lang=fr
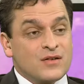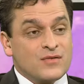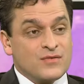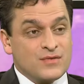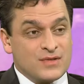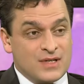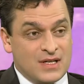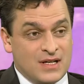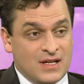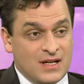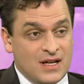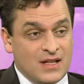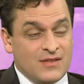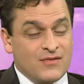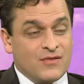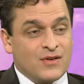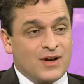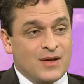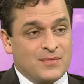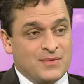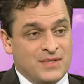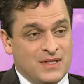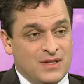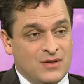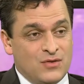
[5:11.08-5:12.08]
quand vous êtes là devant
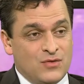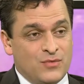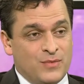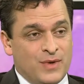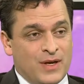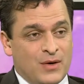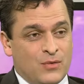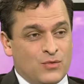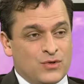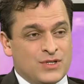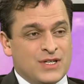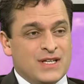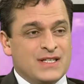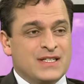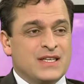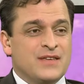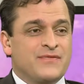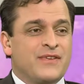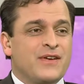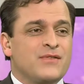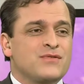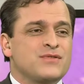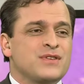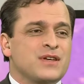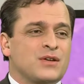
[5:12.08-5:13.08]
la petite lumière rouge Qu'est-ce qui bah,
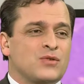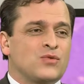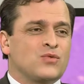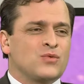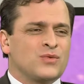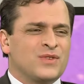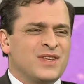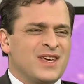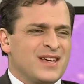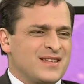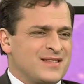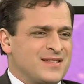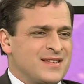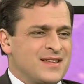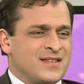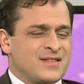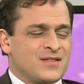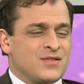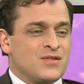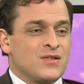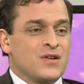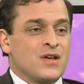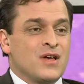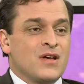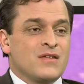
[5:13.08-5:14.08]
fait que vous y retournez à 16
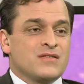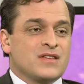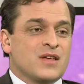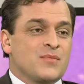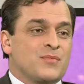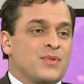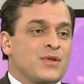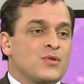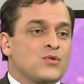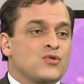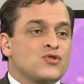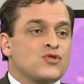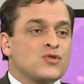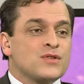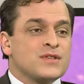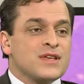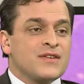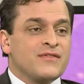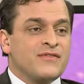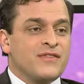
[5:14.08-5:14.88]
ans Vous avez pas d'autres chose